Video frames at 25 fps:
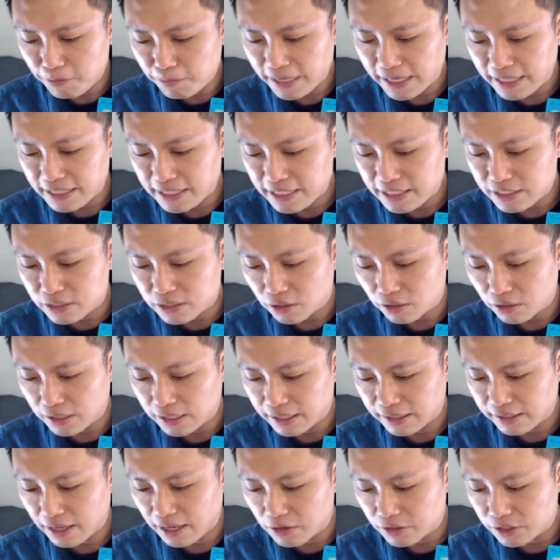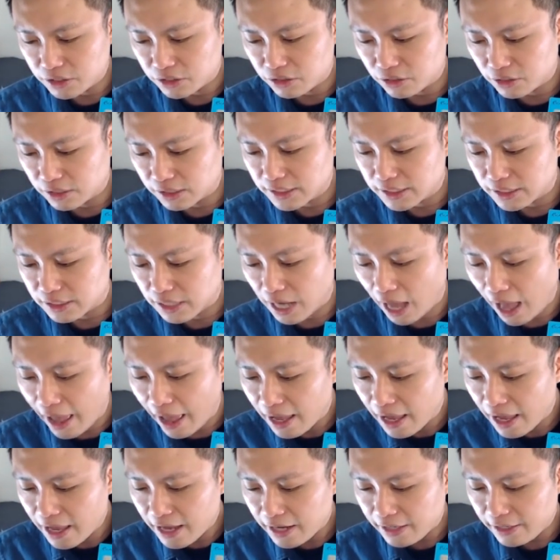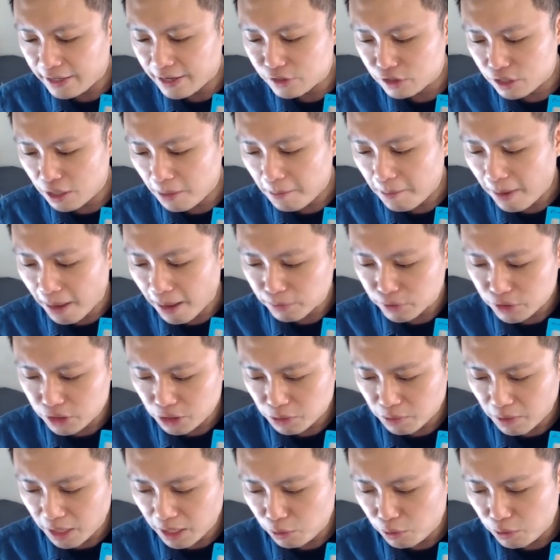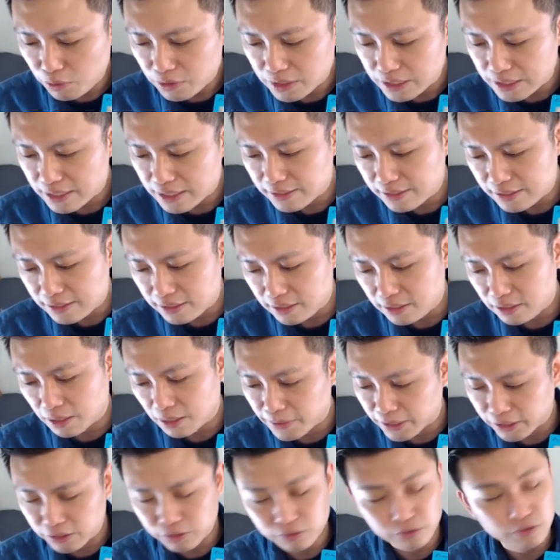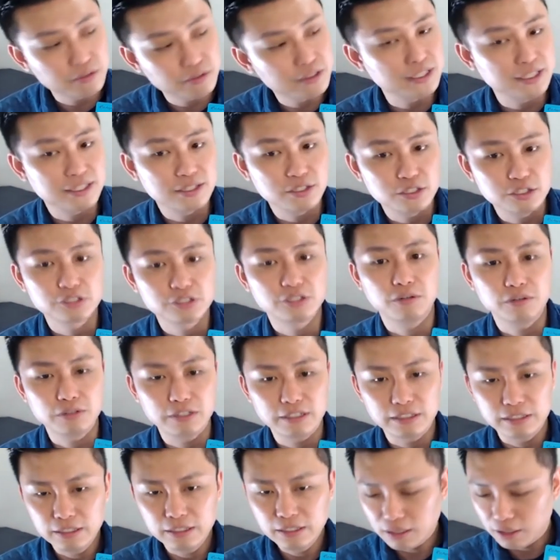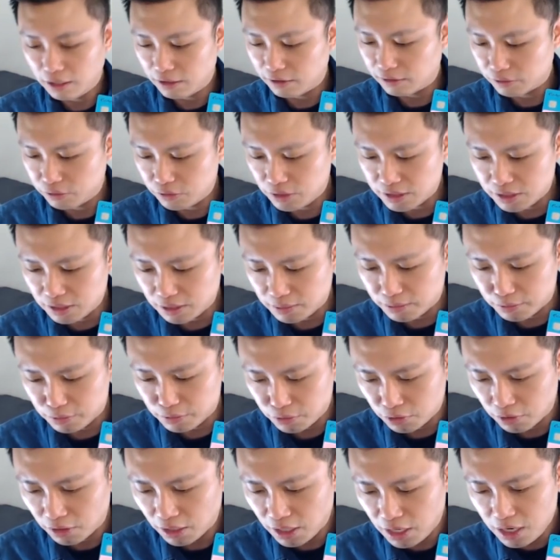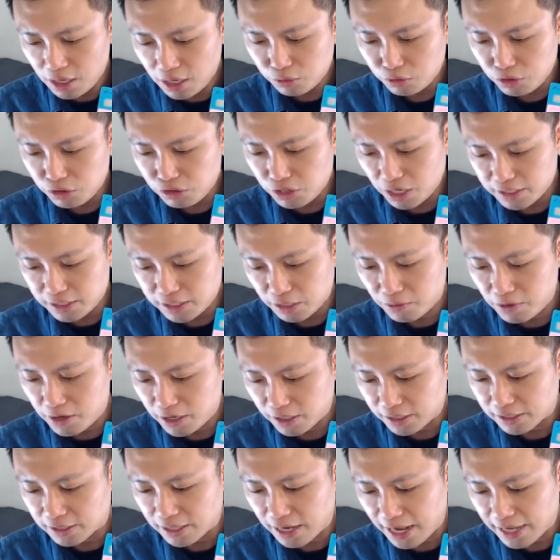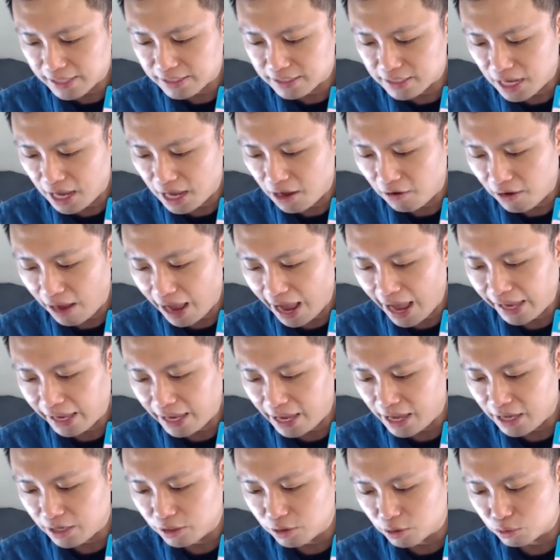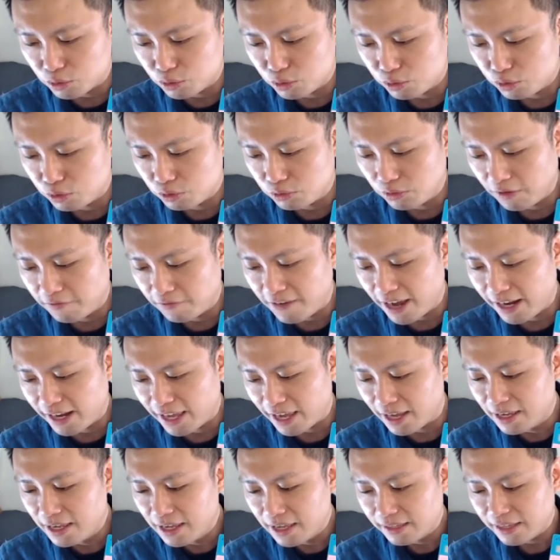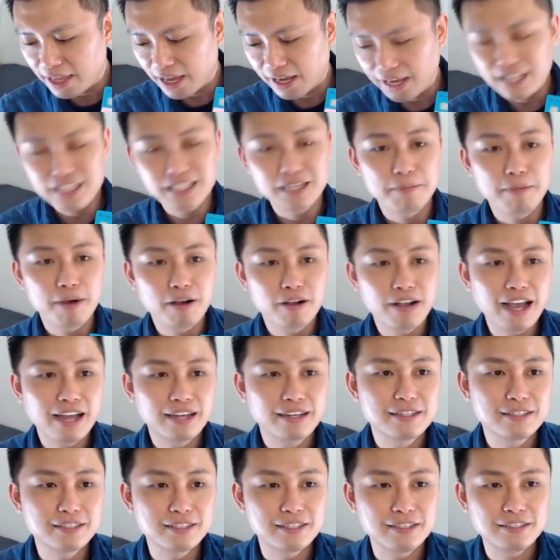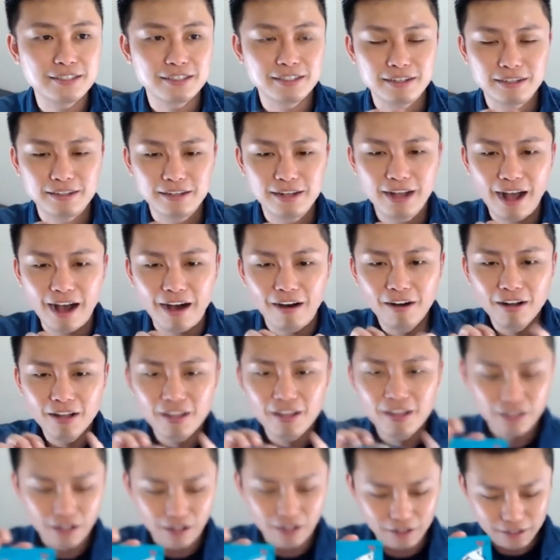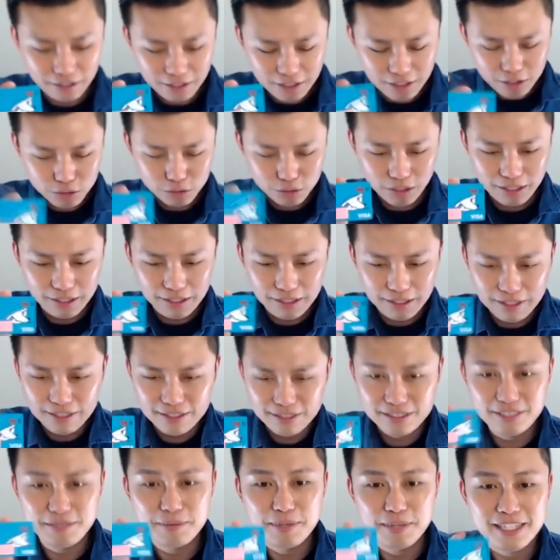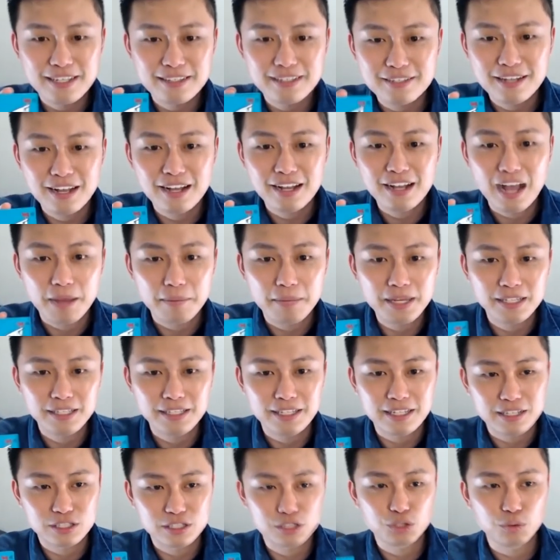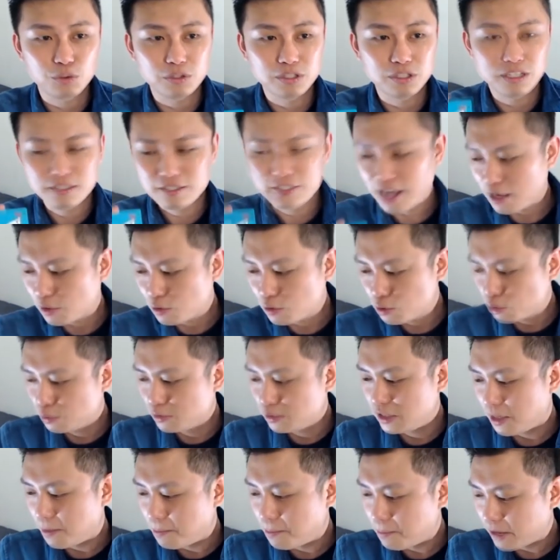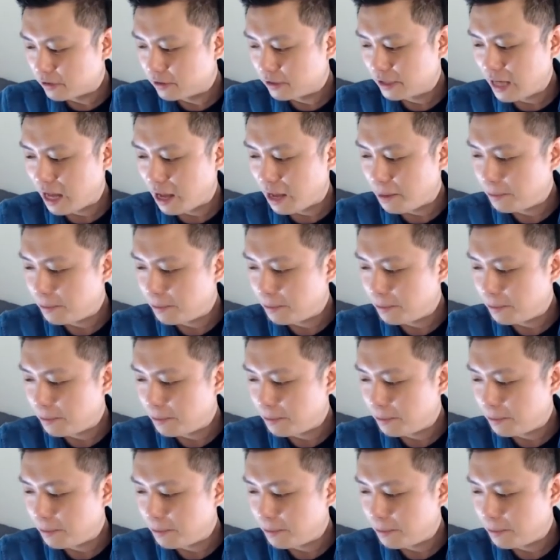面一直都很讨喜又很可爱。连身旁不喜欢绿色系的朋友都接受了，好，所以这个不错。Richard 姐我也可爱，超爱黑狗，啾啾会发亮。打开钱包看了，心情很好，好，所以基本上这张卡片也是我的常驻钱包的卡